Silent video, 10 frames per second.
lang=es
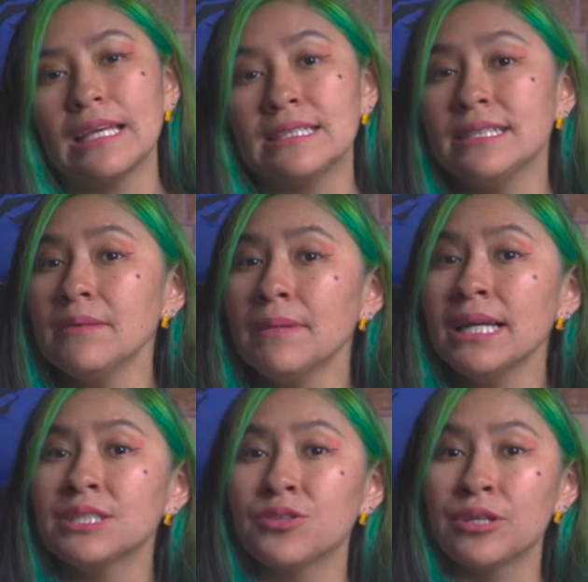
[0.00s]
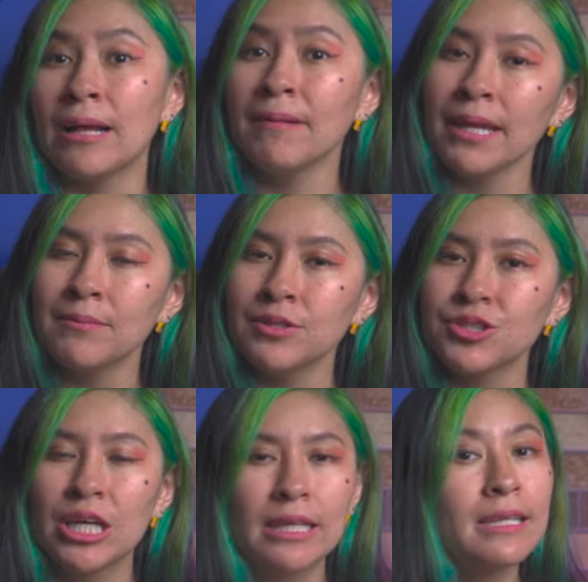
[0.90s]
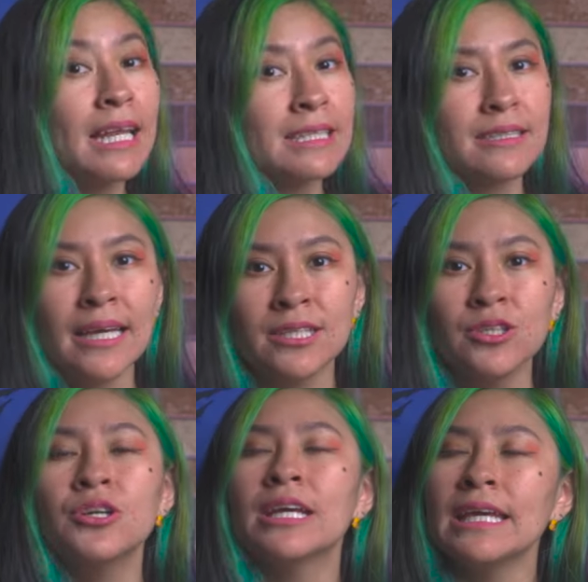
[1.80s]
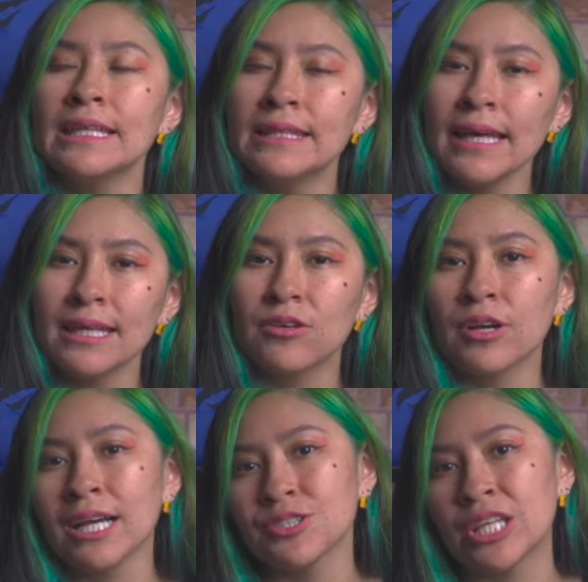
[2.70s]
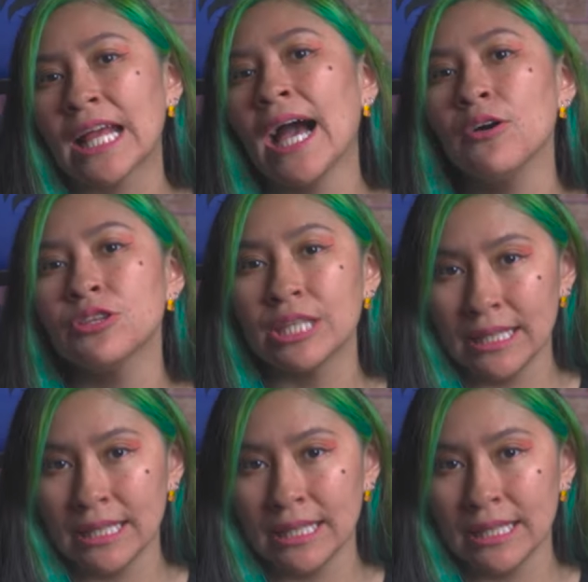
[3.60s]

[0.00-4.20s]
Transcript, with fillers: Y sin más, hoy hablaremos del extraño y trágico caso de Gao